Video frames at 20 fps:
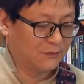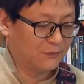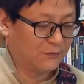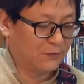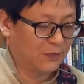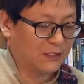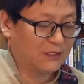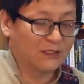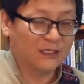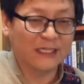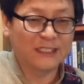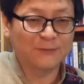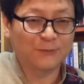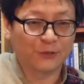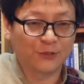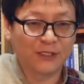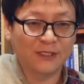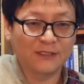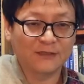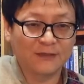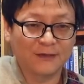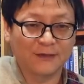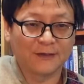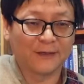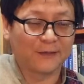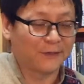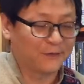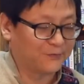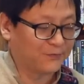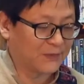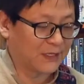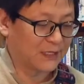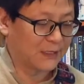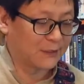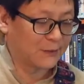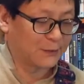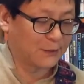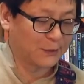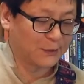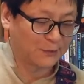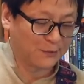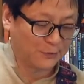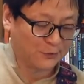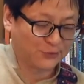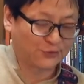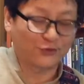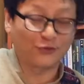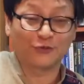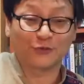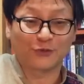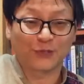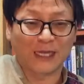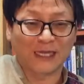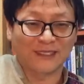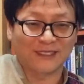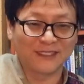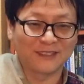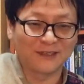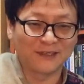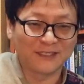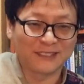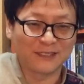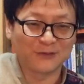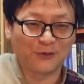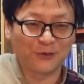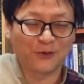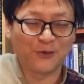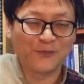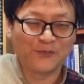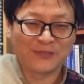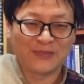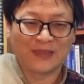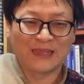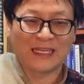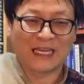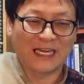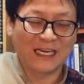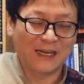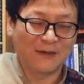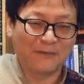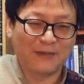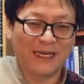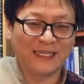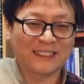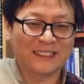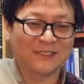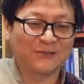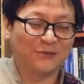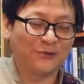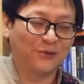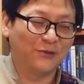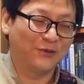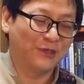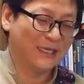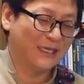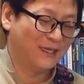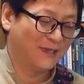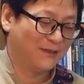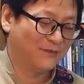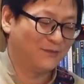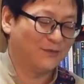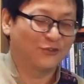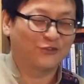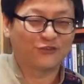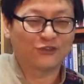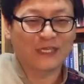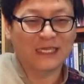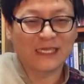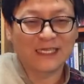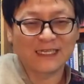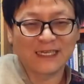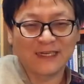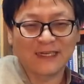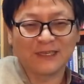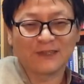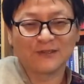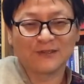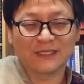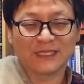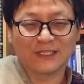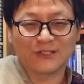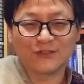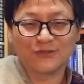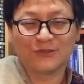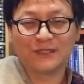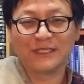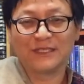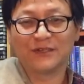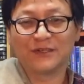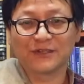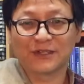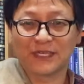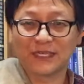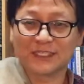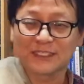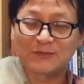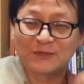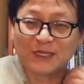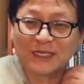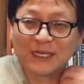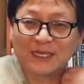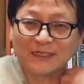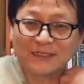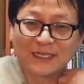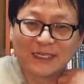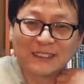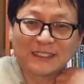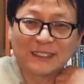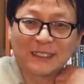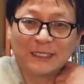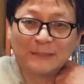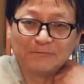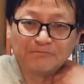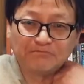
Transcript: 획득하지 못했을 거예요. 예. 뭐 줄도 다 끊어지고 날가 빠지고 뭐 줄 하나 살래도 그게 쉬운 일이었겠습니까 그 당시에